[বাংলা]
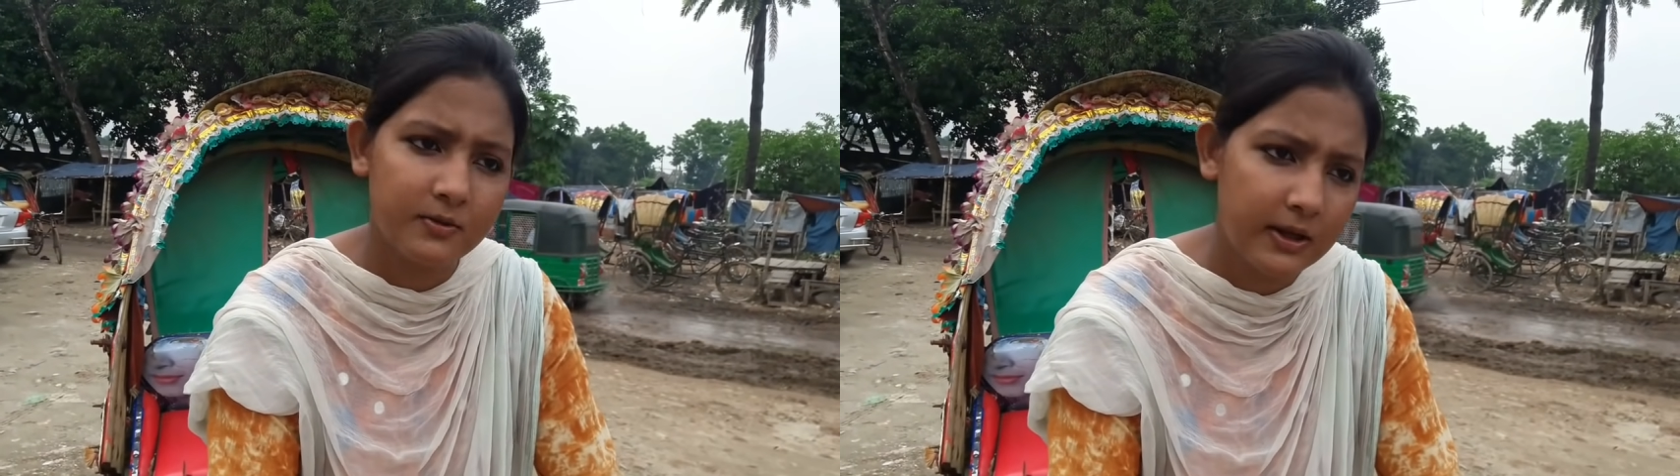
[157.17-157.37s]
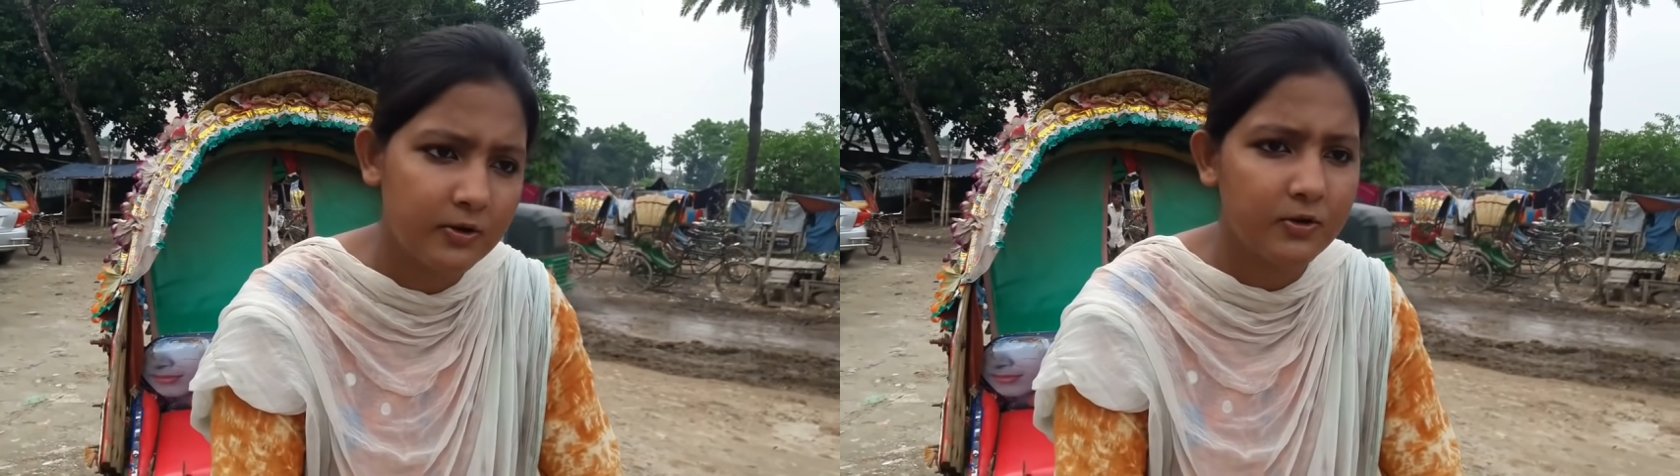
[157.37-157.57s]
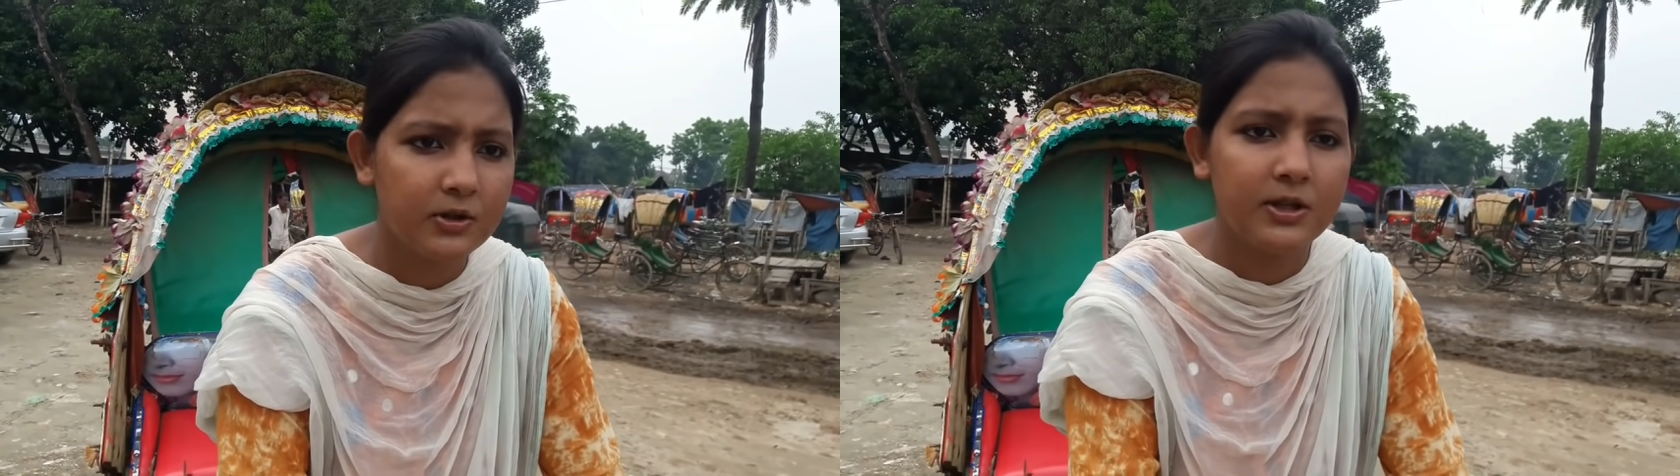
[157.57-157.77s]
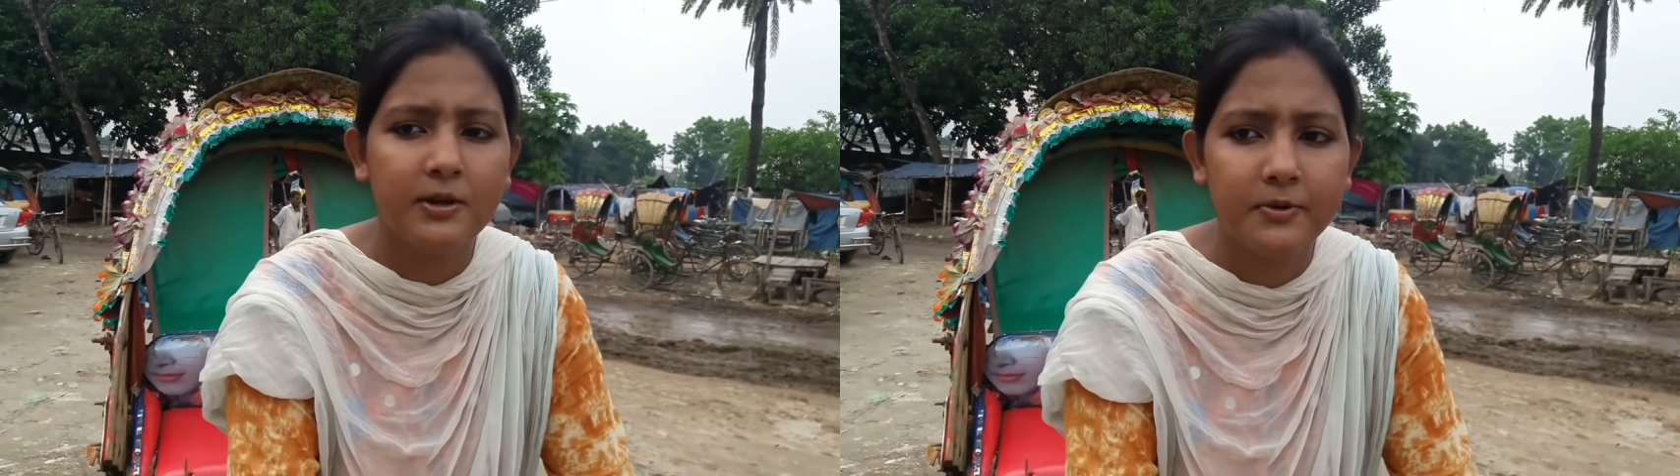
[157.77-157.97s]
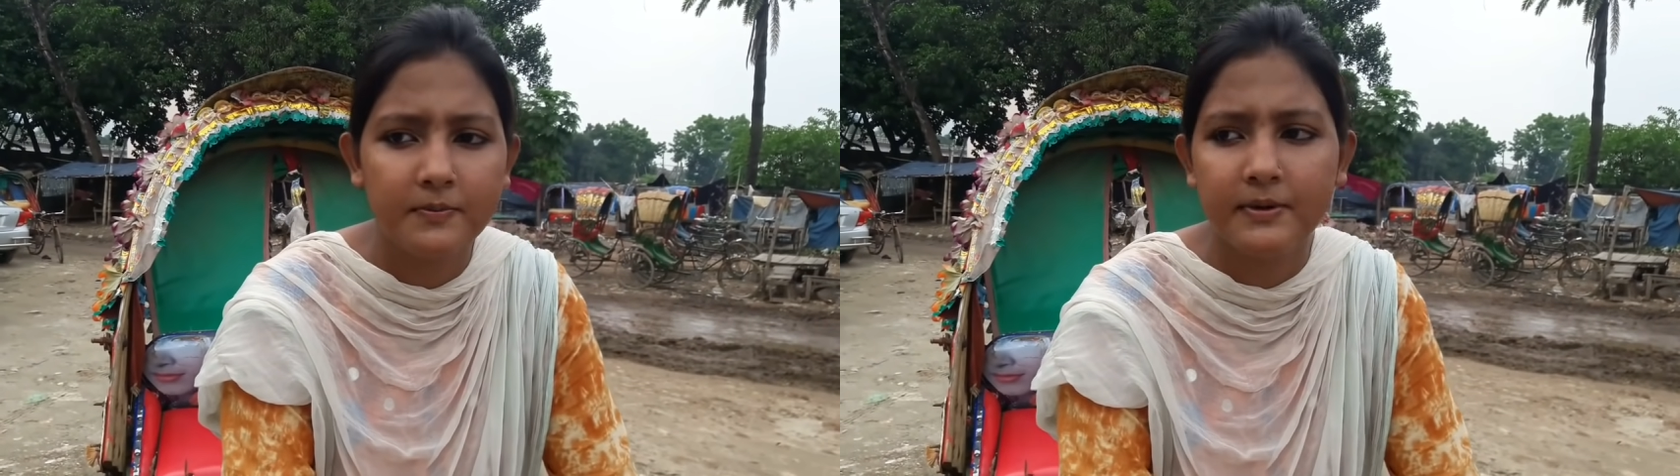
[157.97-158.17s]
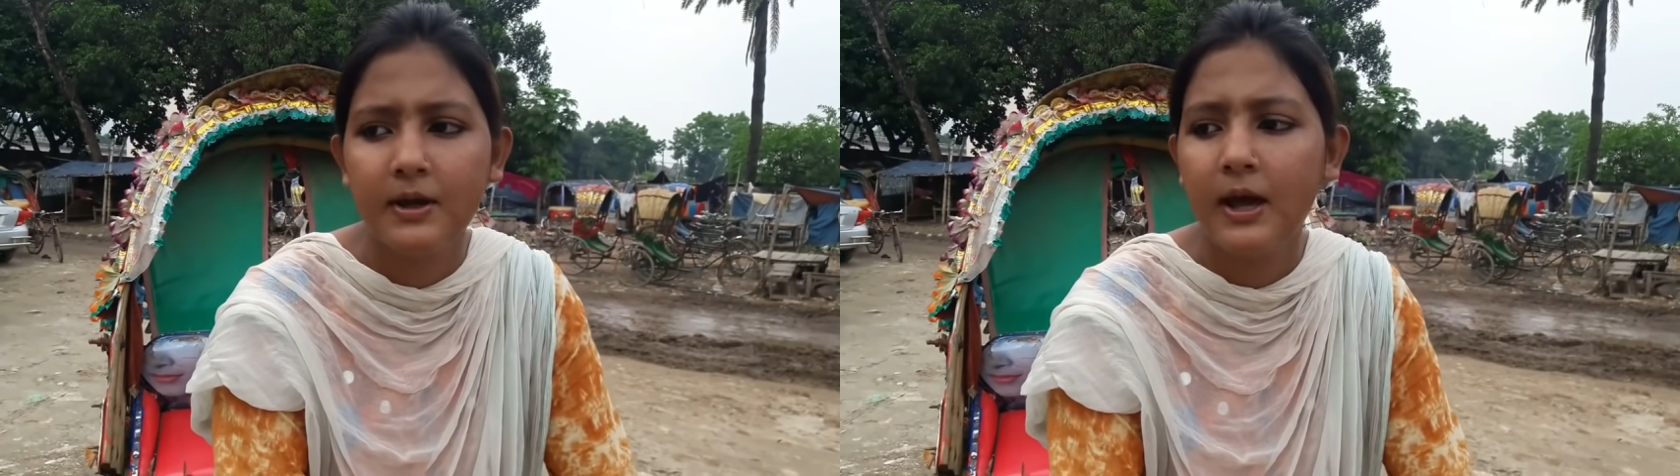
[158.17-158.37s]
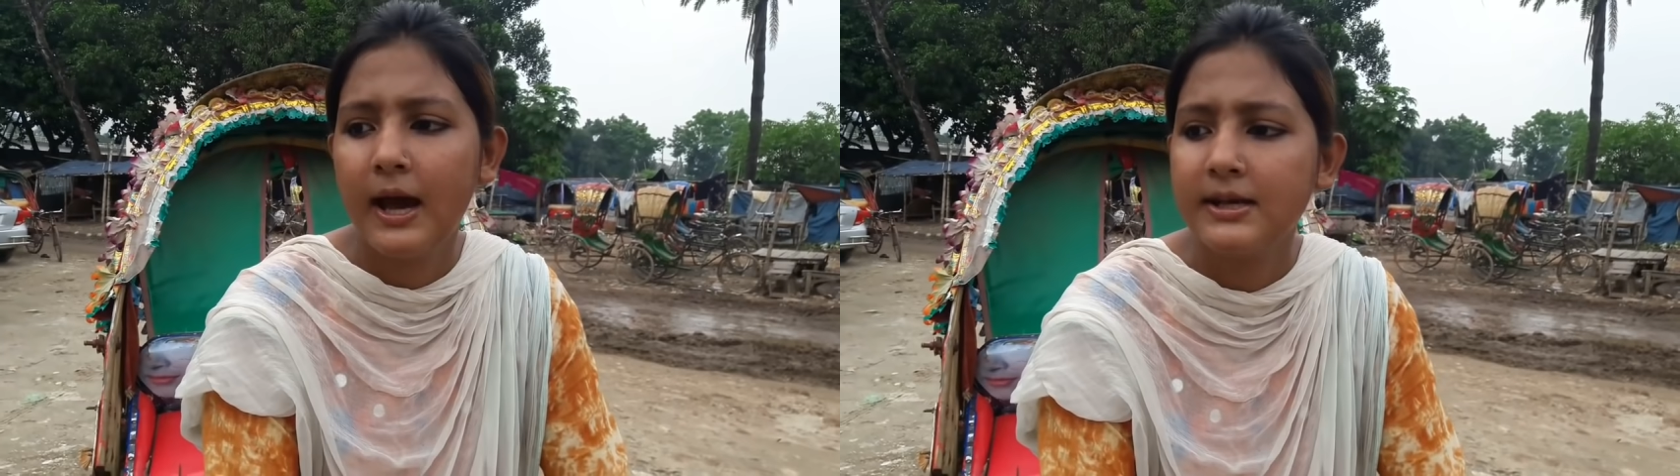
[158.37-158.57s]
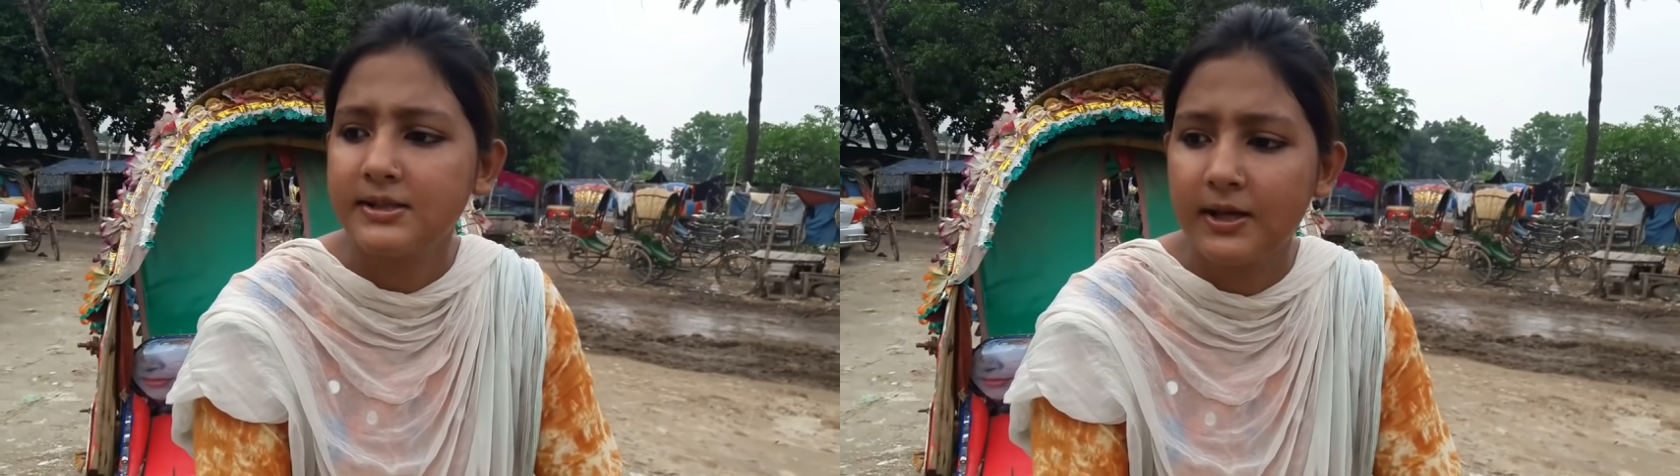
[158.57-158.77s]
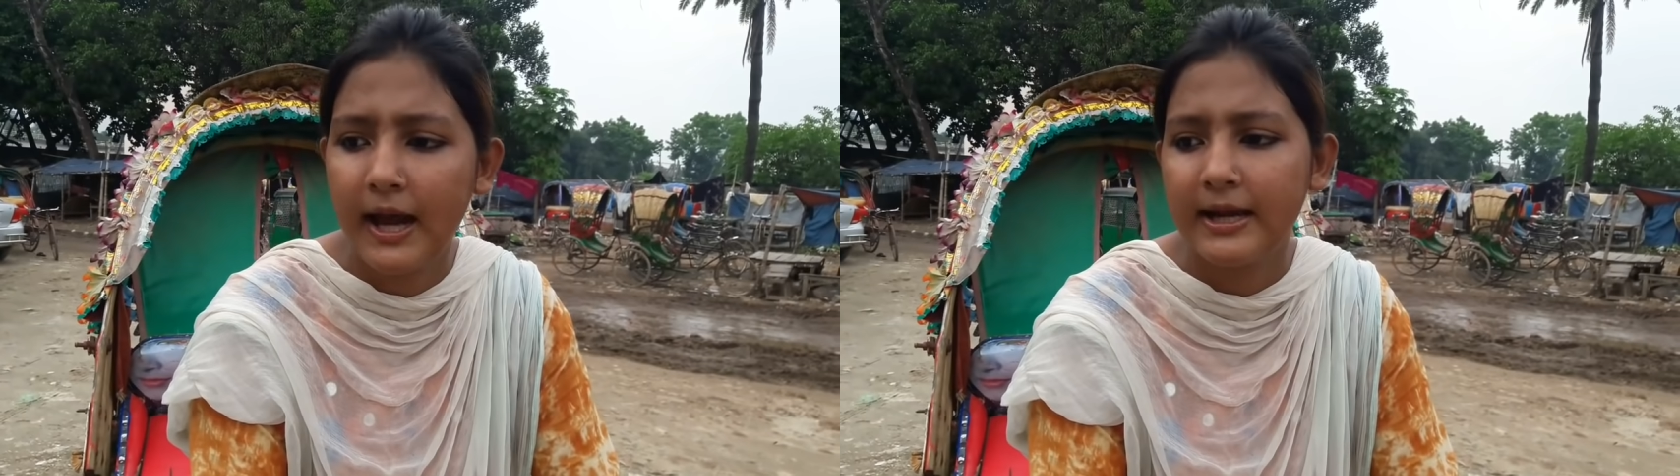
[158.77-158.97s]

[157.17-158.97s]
কেন কথাই বলবে আজকে